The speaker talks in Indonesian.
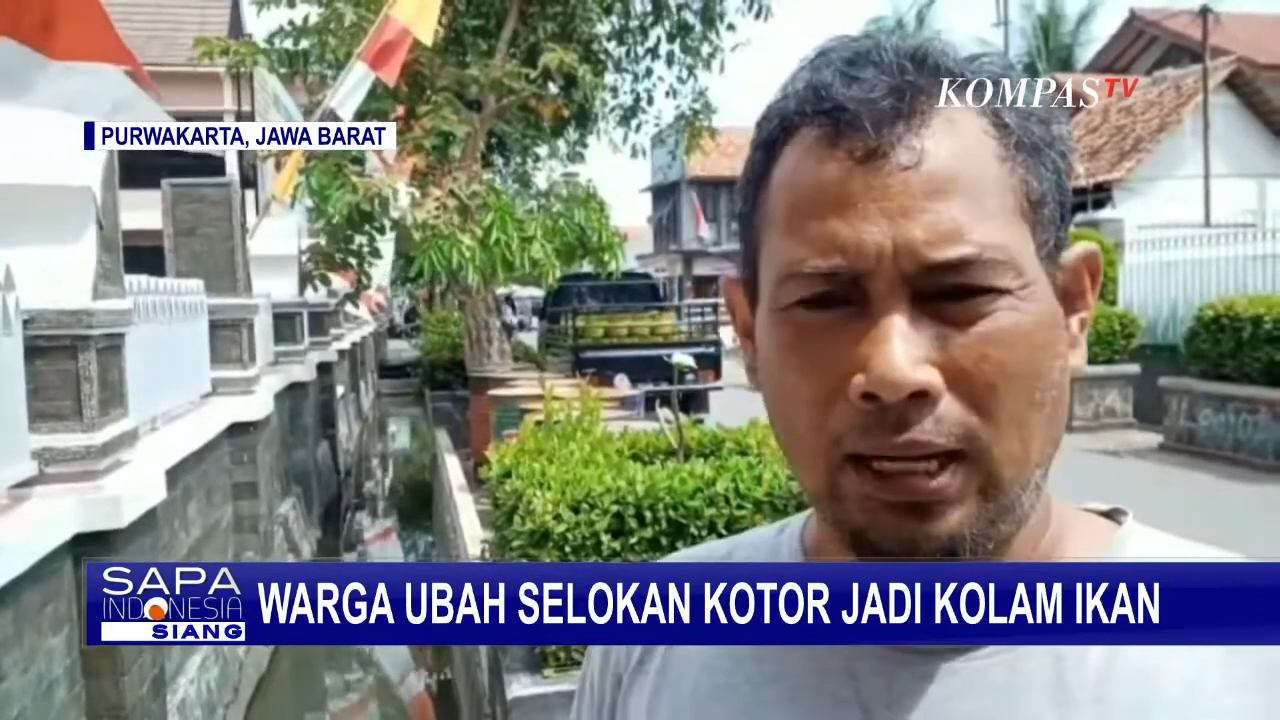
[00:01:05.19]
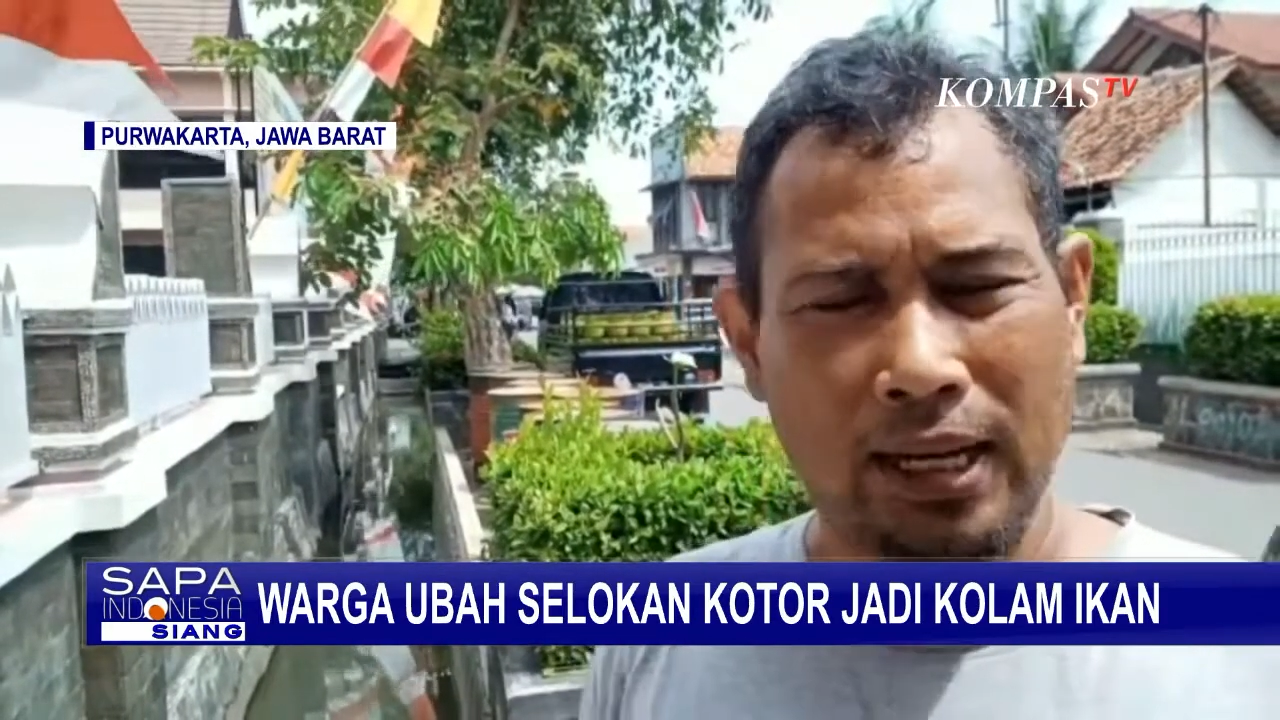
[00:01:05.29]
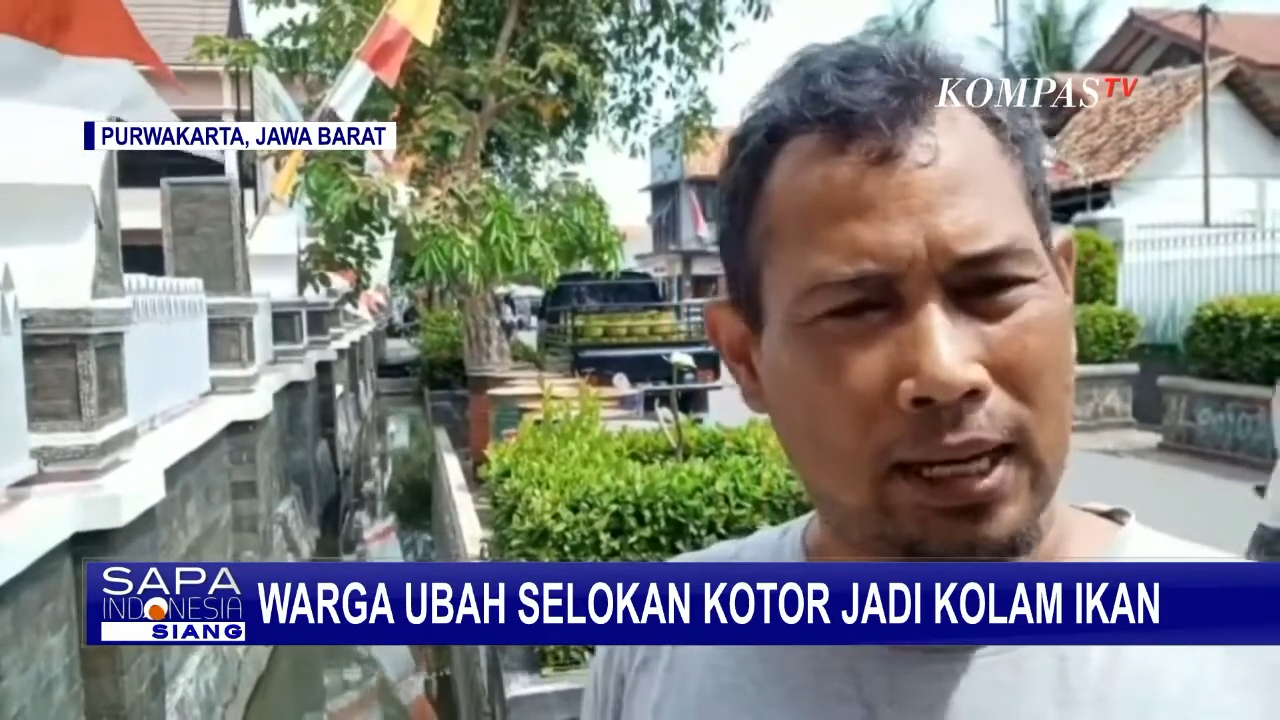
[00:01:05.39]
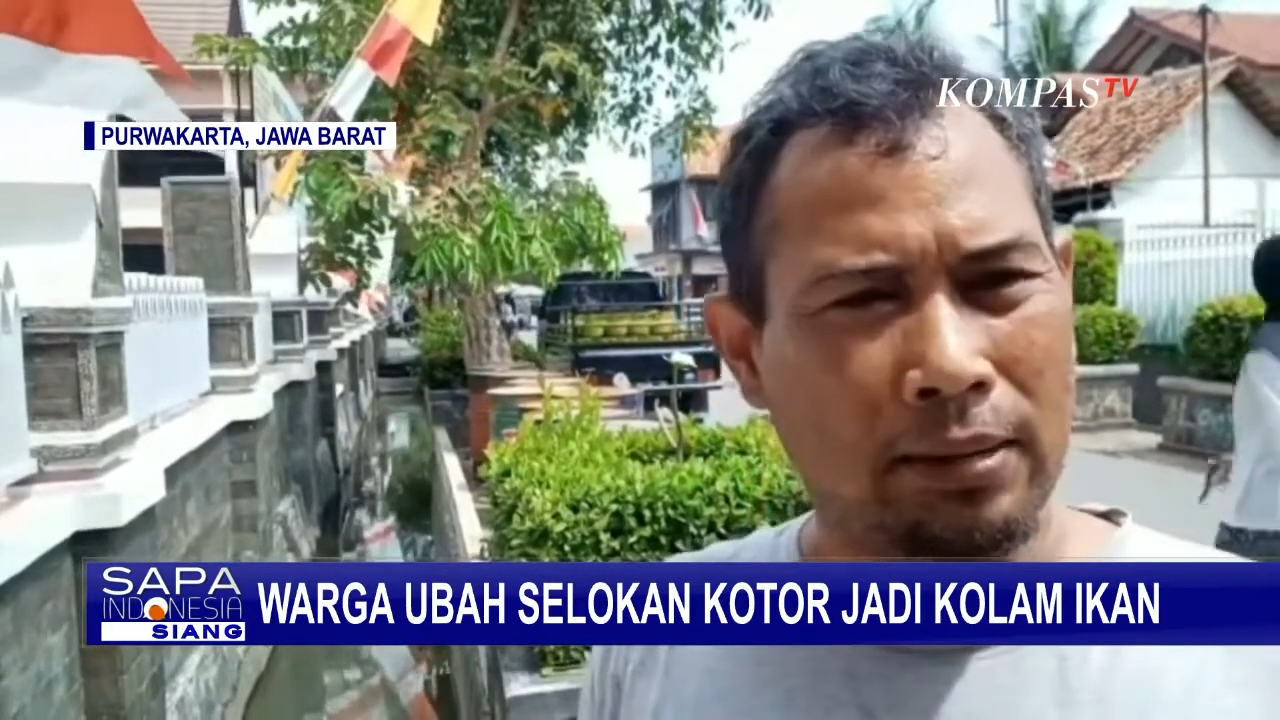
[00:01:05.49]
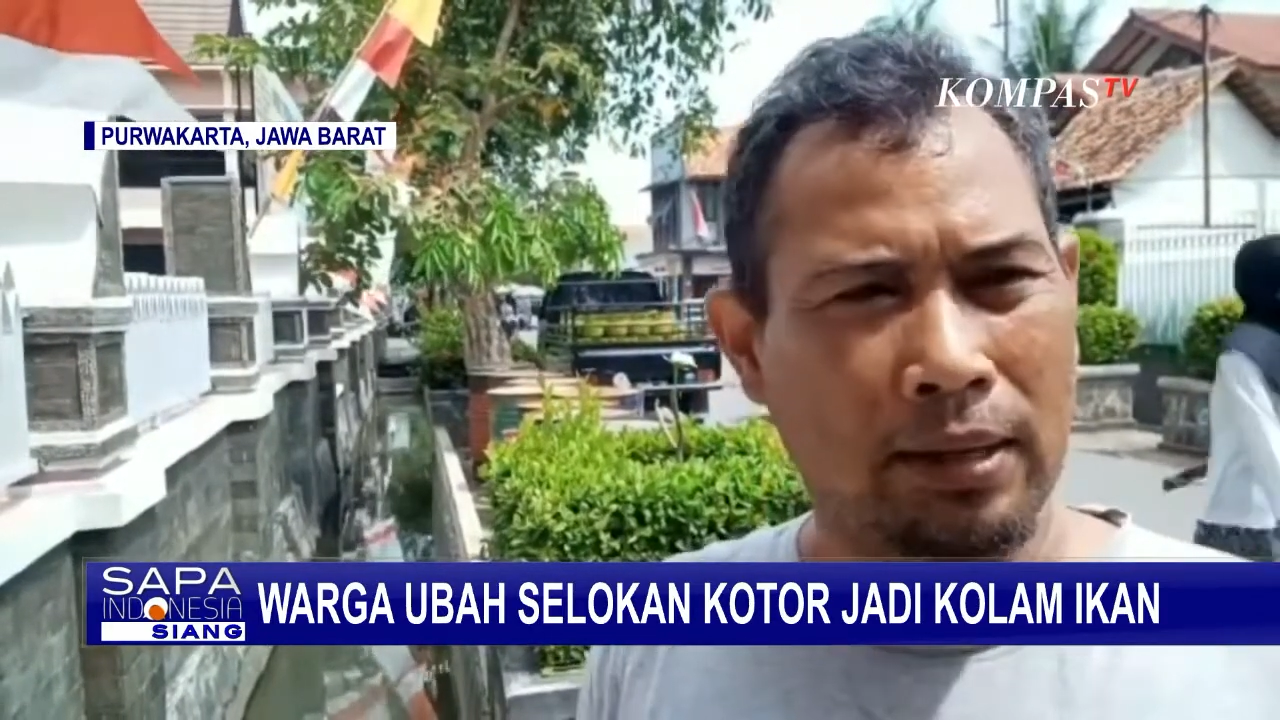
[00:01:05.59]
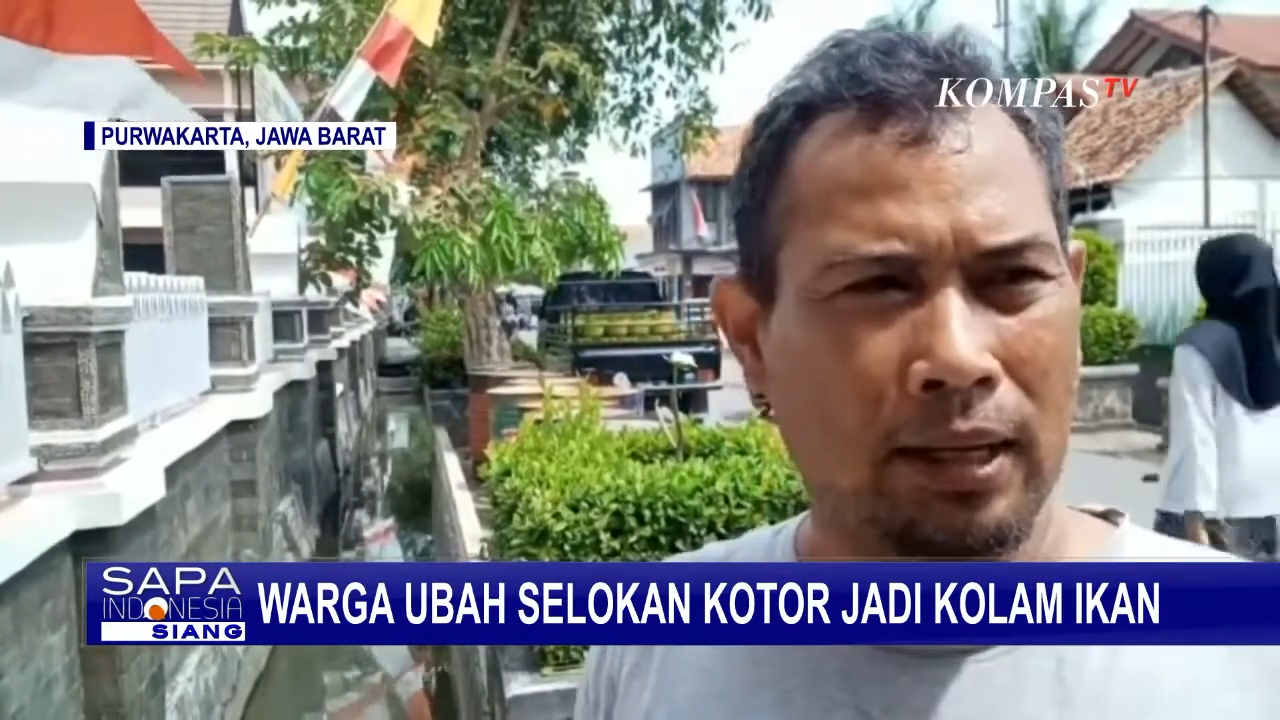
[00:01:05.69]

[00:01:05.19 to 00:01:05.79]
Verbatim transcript: di